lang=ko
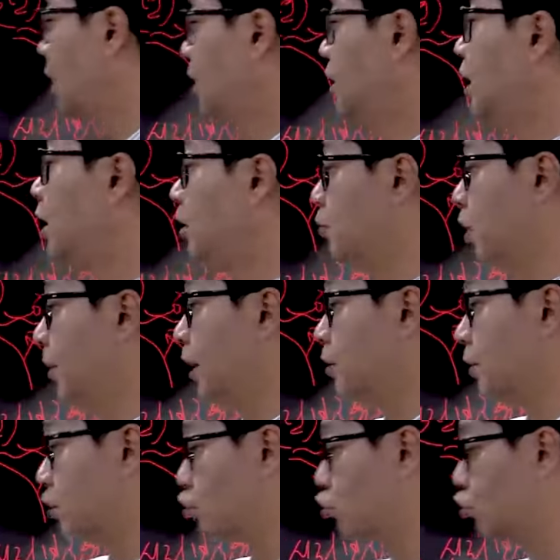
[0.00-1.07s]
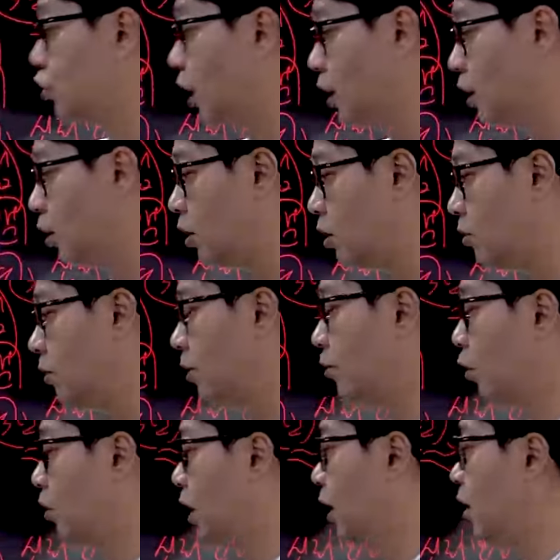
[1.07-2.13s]
이 얘기는 뭐예요? 마지막 두 줄의 이 의미
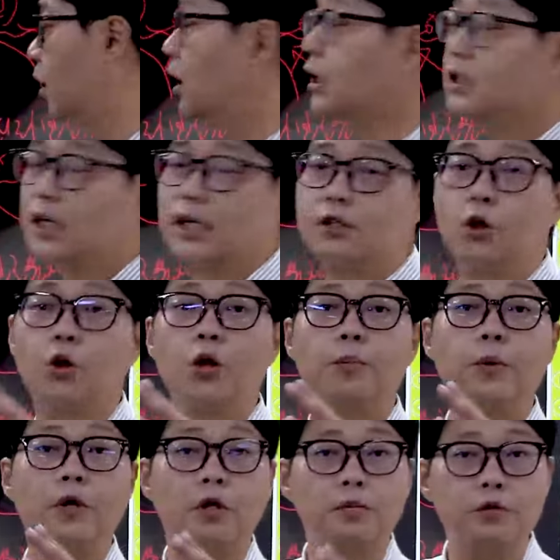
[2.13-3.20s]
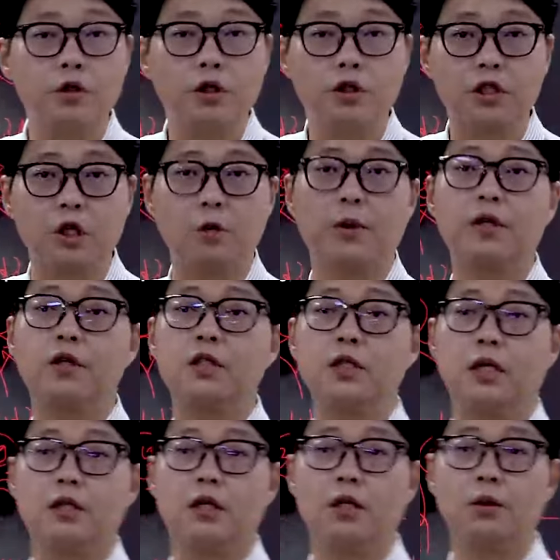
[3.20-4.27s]
뭘까요? 자, 소위법 금주 원칙에 위반되지
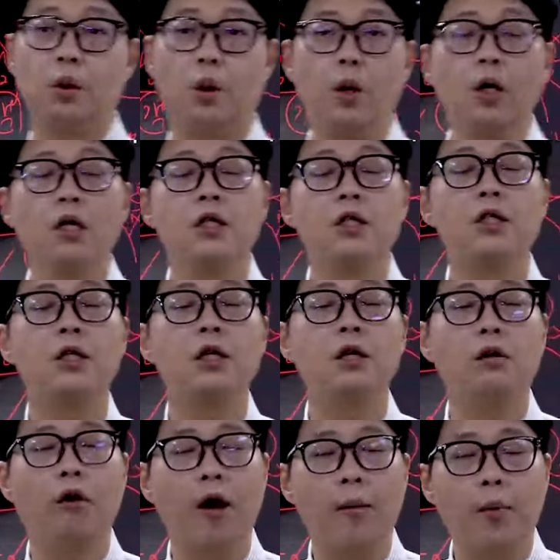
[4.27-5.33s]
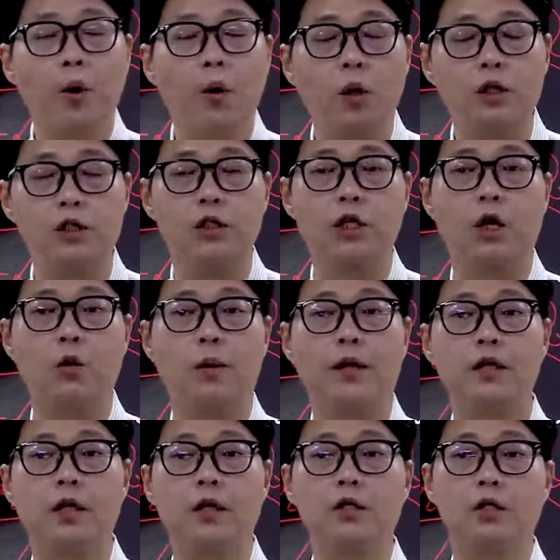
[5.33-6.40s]
않더라도 신뢰보호 원칙에
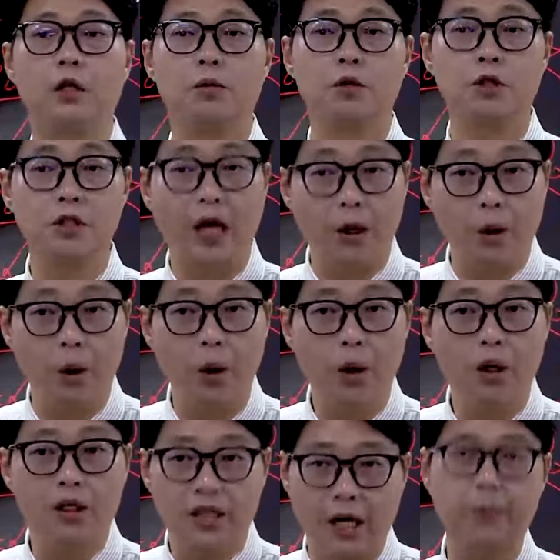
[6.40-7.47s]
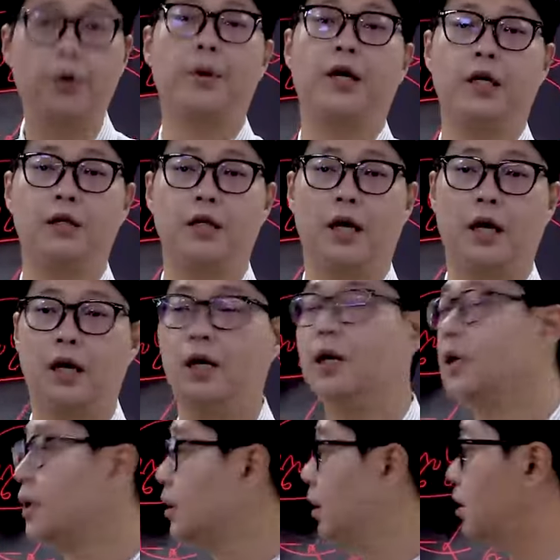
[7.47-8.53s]
위반되는지 여부는 따로 살펴봐야 된다.
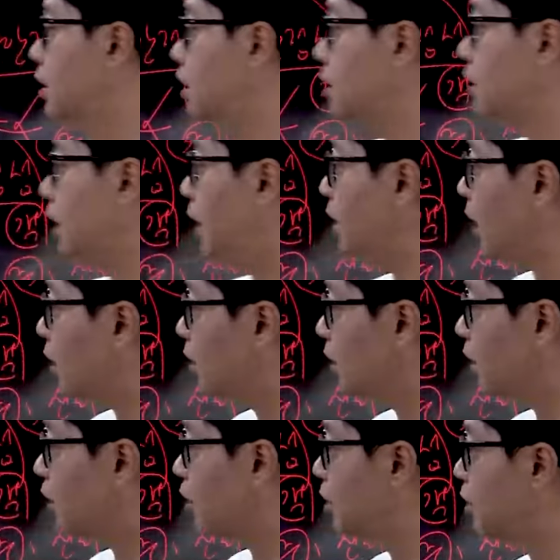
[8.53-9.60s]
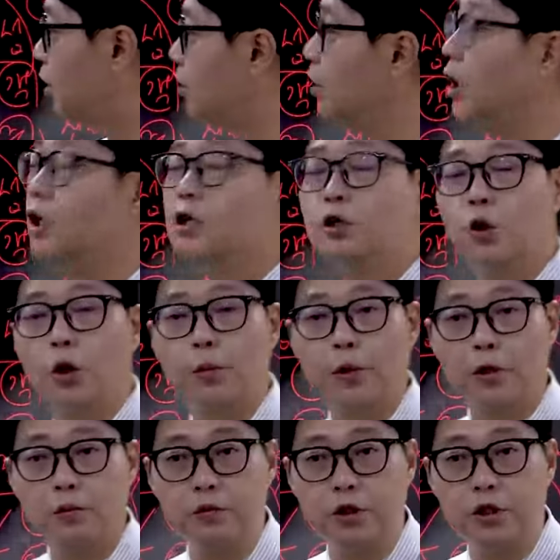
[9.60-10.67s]
실제 사건에서는 이건 소위법
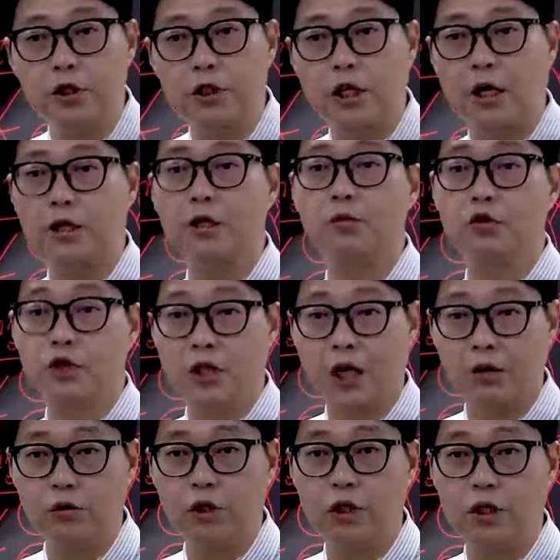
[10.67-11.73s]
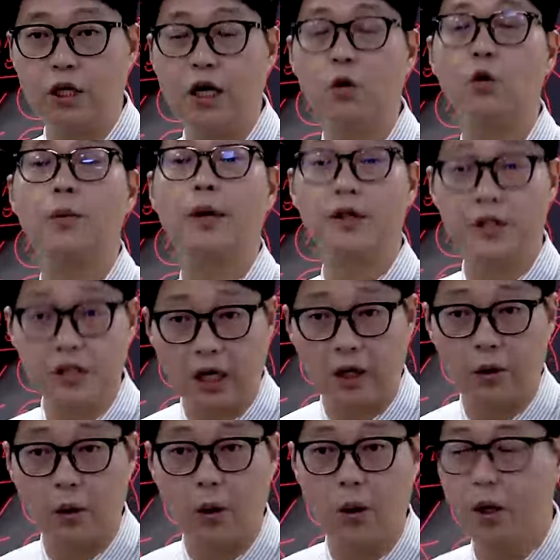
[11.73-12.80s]
금지원 측 당연히 문제가 안 되니까 위반되지
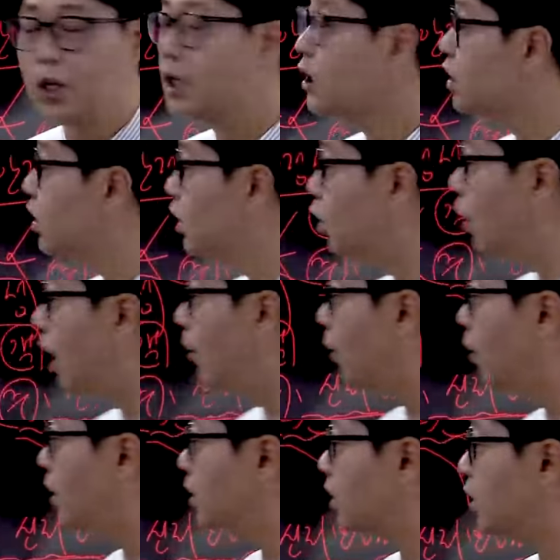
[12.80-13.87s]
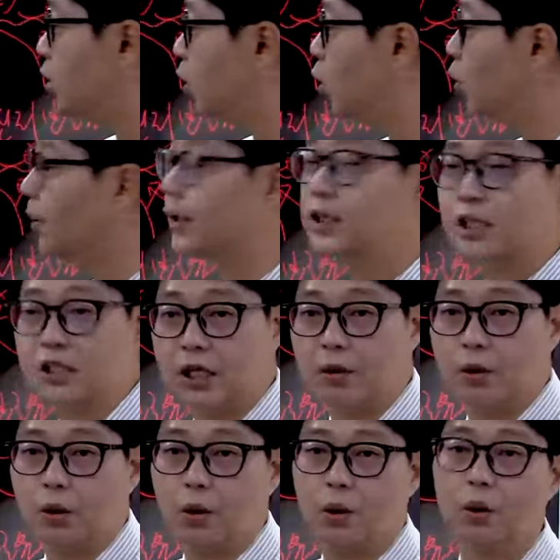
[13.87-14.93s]
않고 신뢰보원 호칙에도 위반되지
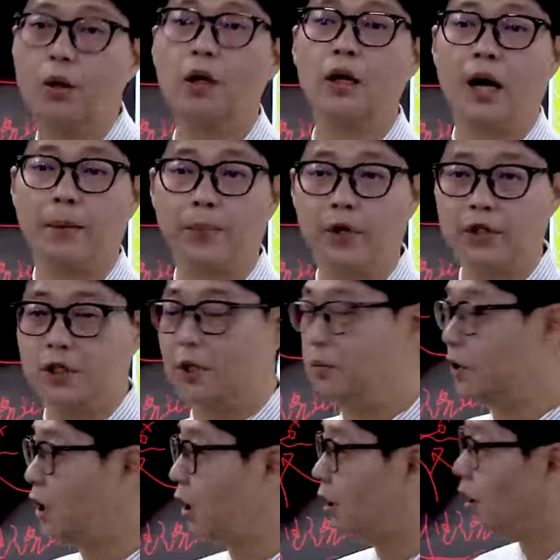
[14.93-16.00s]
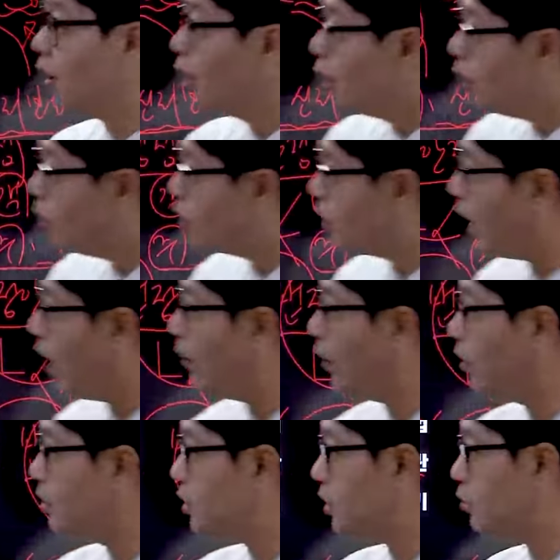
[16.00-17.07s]
않고 합헌이 됩니다. 그래서 요
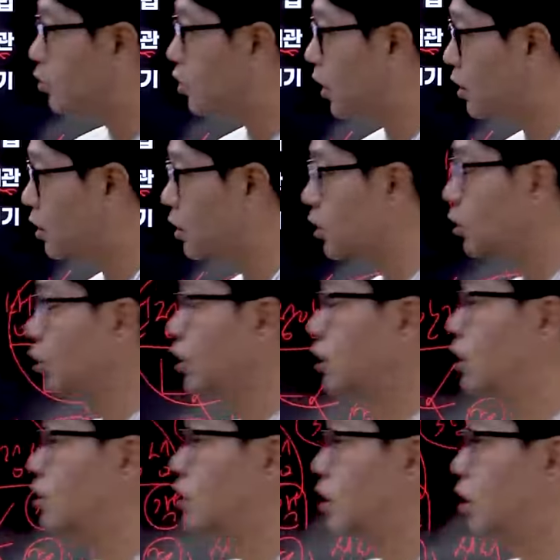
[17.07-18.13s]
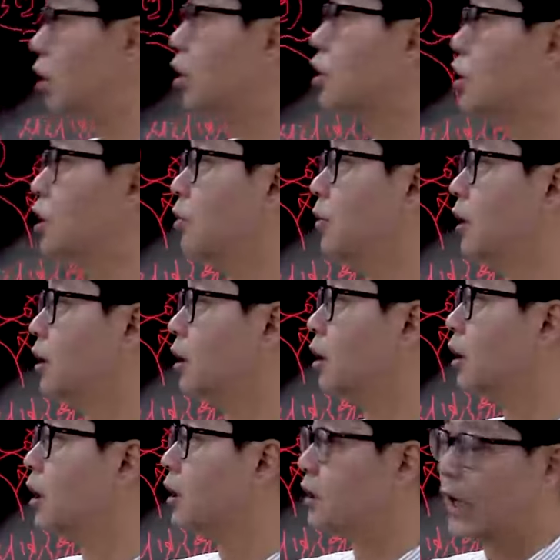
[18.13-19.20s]
4번 지문 같은 경우에는 이제 여러
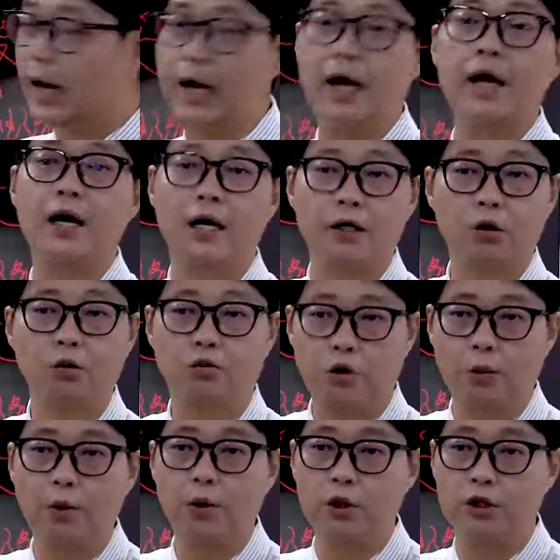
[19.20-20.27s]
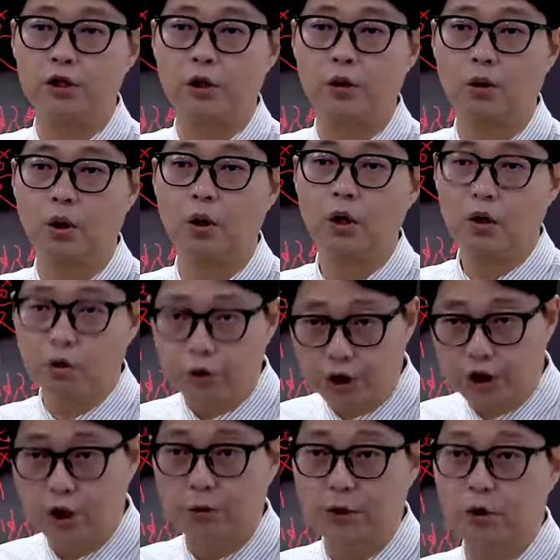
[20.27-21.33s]
시험에서 다양하게 또 물어보고 있었고 우리
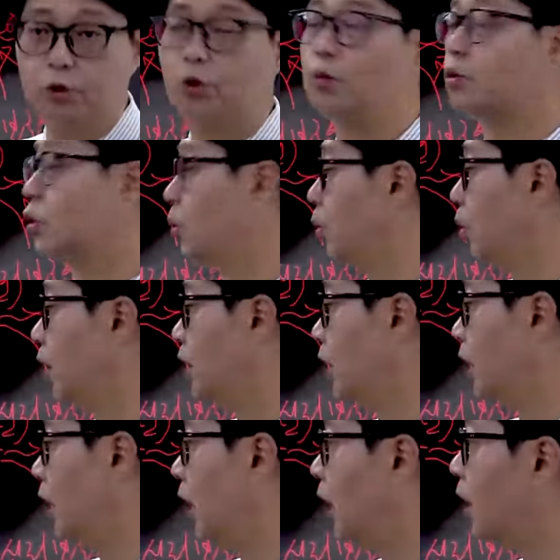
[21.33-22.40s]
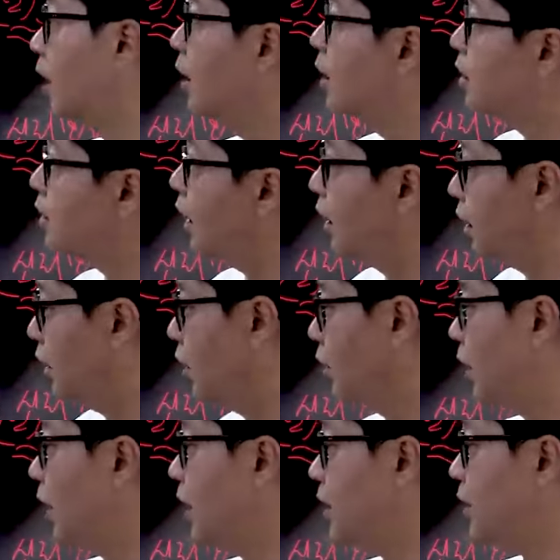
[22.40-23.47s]
시험에도 또 물어보고 하니까 잘 기억을
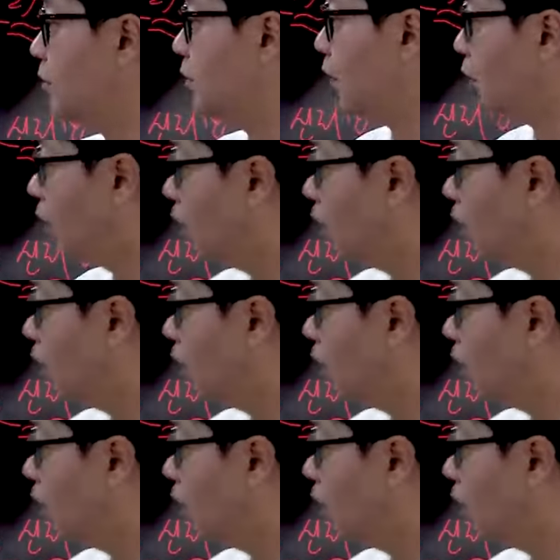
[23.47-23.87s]
해야겠습니다.